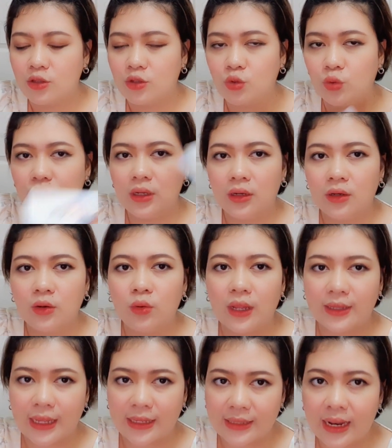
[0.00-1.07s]
จุดดึงดูดและ
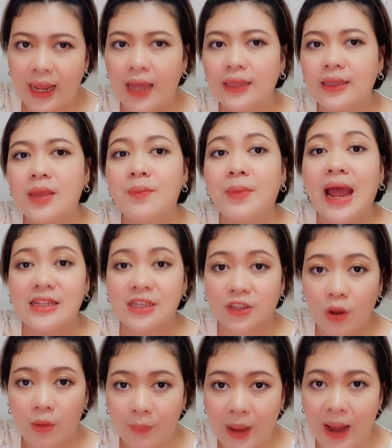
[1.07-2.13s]
ทัศนคติมันอาจจะต้
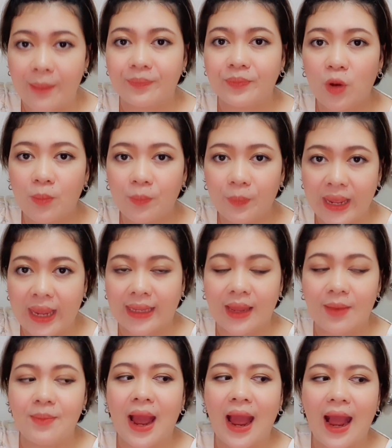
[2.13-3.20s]
องปรับต้องเปลี่ยนกัน
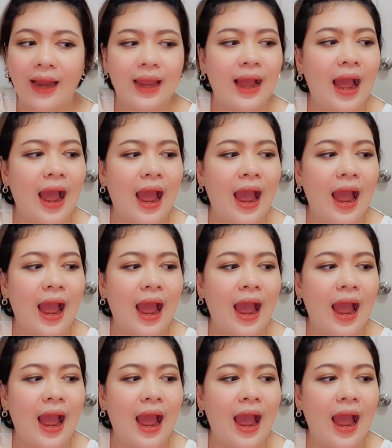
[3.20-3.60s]
บ้างนะคะ